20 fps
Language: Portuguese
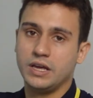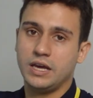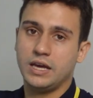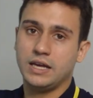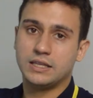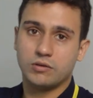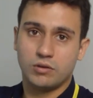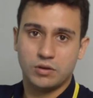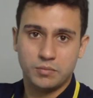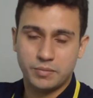
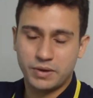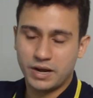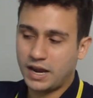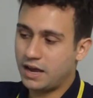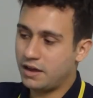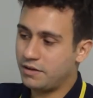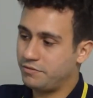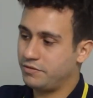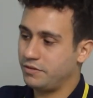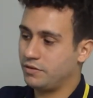Então, em
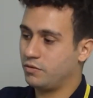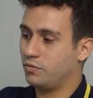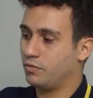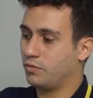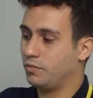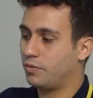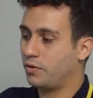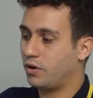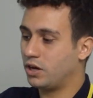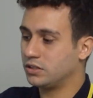breve,
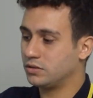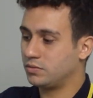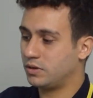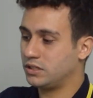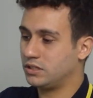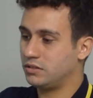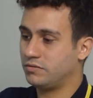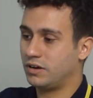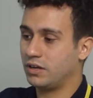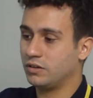o, o próximo
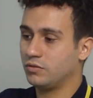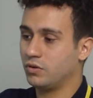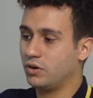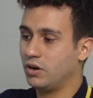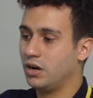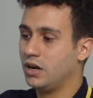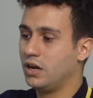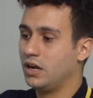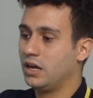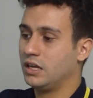
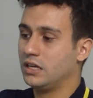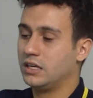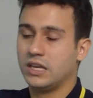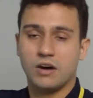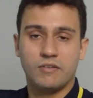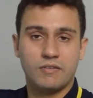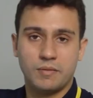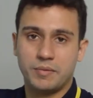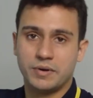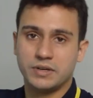ativador
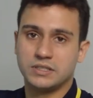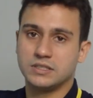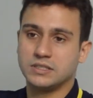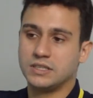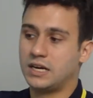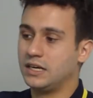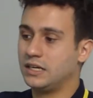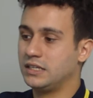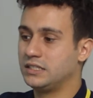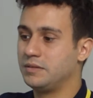não vai
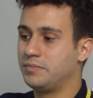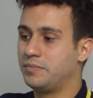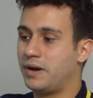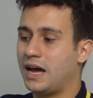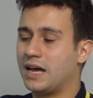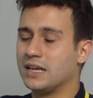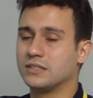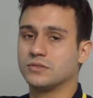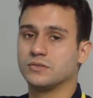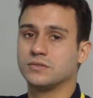precisar desse
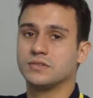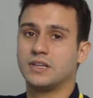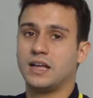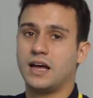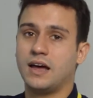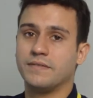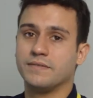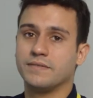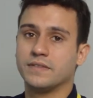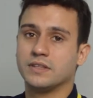passo,
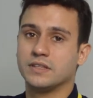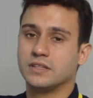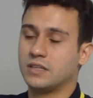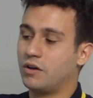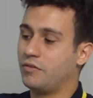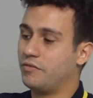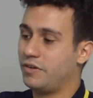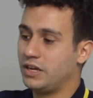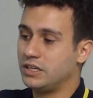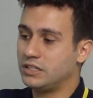tá?
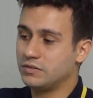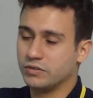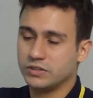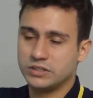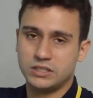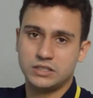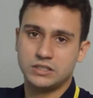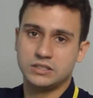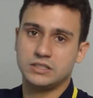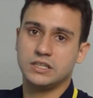Talvez se
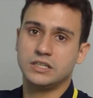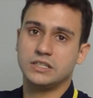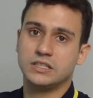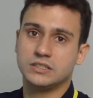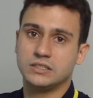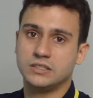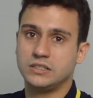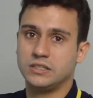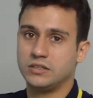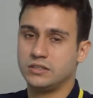você esteja
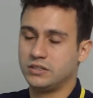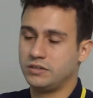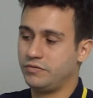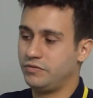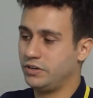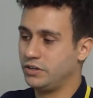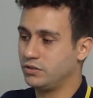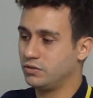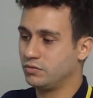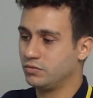assistindo esse
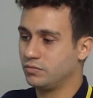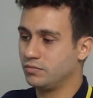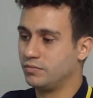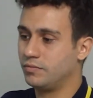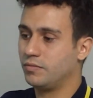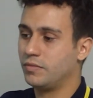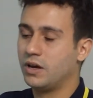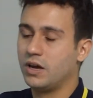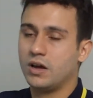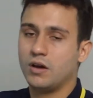
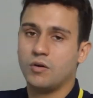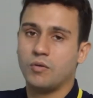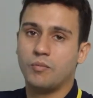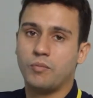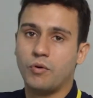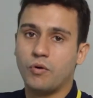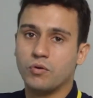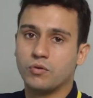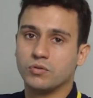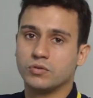vídeo um
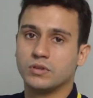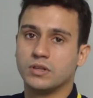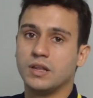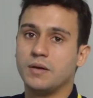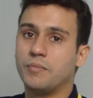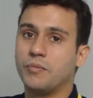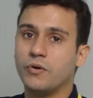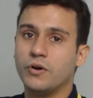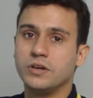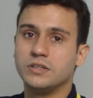pouco
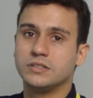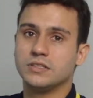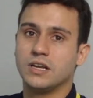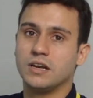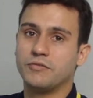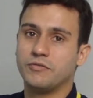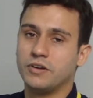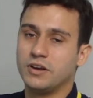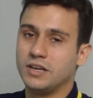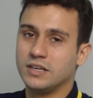depois que
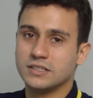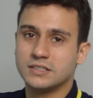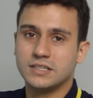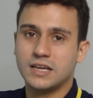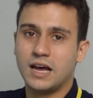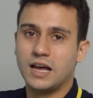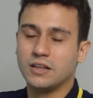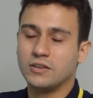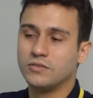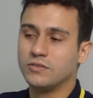ele foi
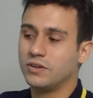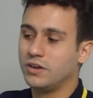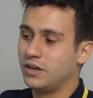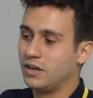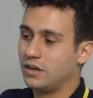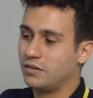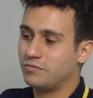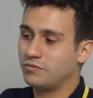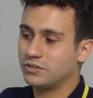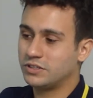lançado,
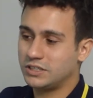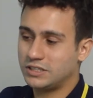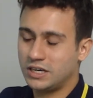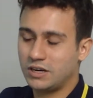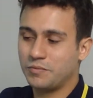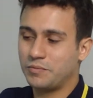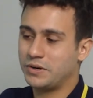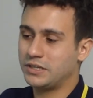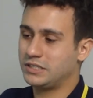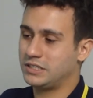você
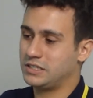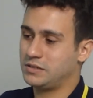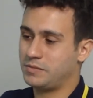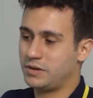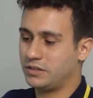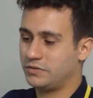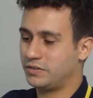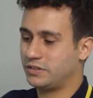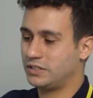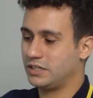já não precise
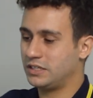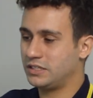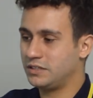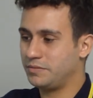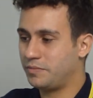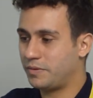mais fazer esse